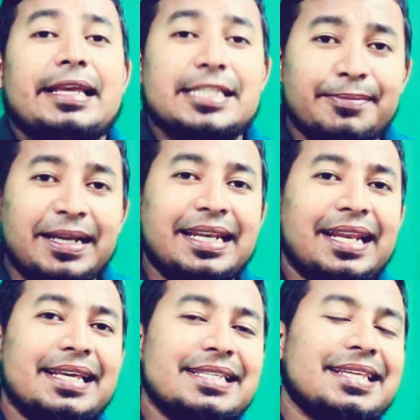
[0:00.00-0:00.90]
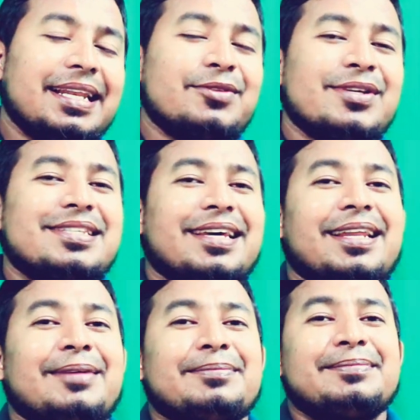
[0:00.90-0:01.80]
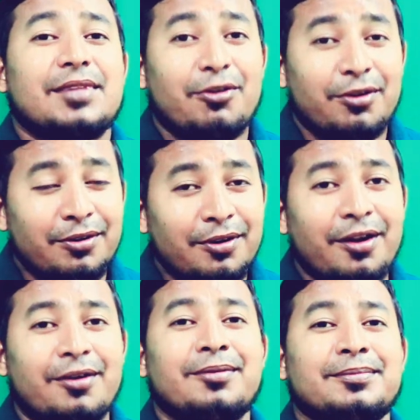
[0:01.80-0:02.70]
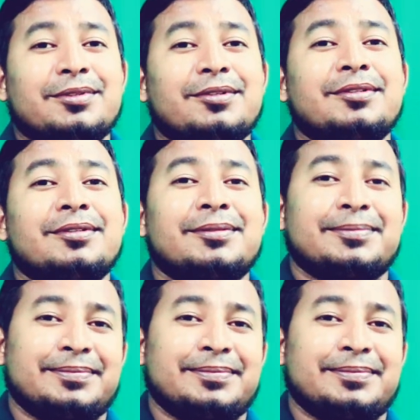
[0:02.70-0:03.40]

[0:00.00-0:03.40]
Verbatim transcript: ইসমাইল আলহিসাল্লাম কোন রকম কোনো